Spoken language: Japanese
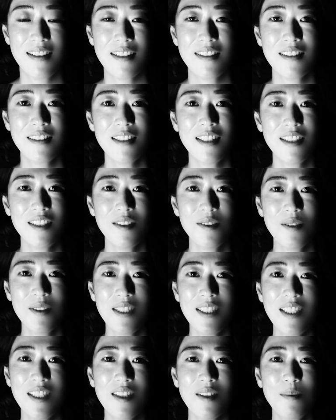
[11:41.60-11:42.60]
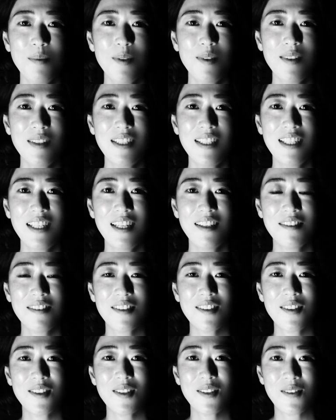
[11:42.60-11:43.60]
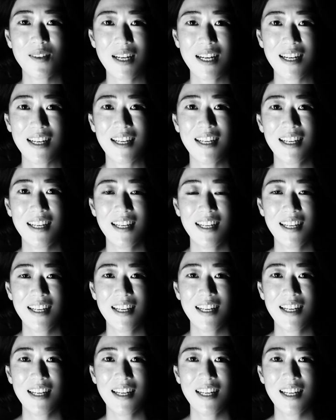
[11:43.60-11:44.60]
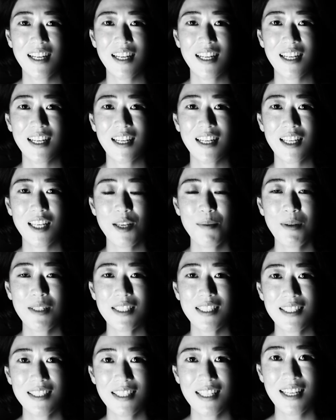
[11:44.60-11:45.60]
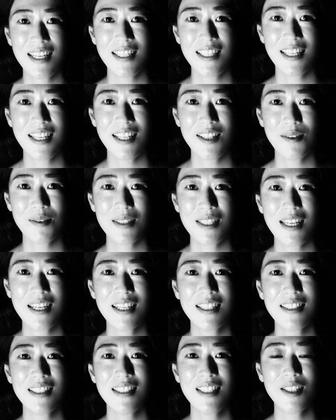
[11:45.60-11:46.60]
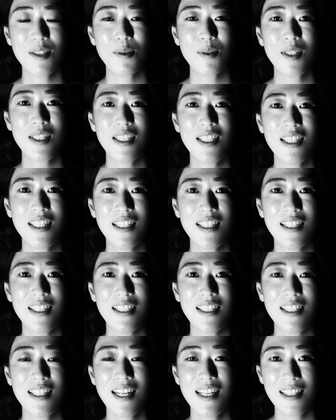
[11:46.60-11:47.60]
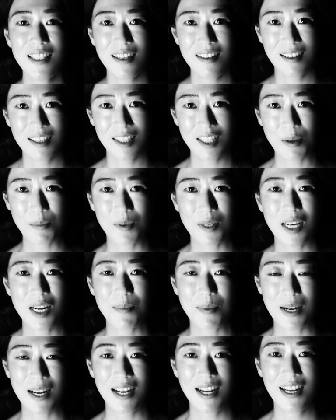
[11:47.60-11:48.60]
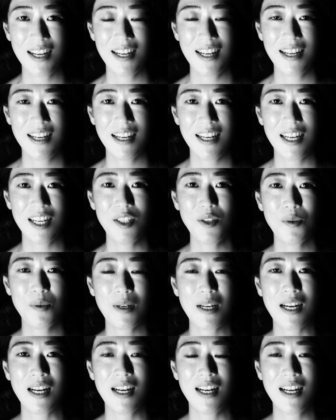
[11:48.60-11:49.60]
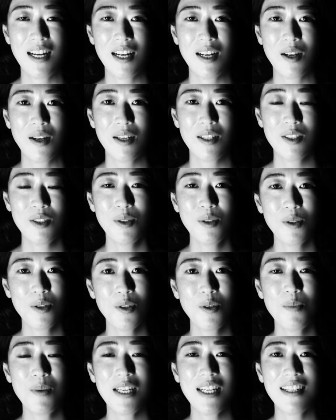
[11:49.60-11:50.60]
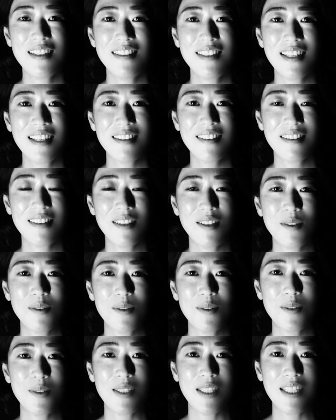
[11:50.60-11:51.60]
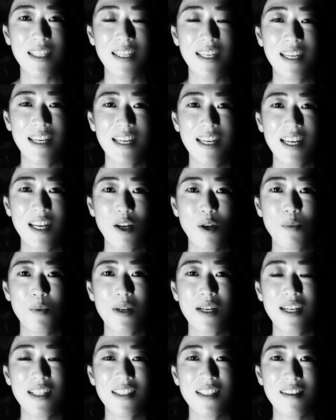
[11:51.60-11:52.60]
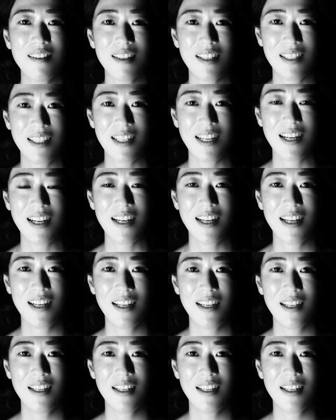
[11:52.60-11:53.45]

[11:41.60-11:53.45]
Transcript: ナチュラルオーガニックビューティーライフというのは、今実際に生活に取り入れてる方もいれば、あとはちょっと興味があるなっていうふうに思われてる方、あ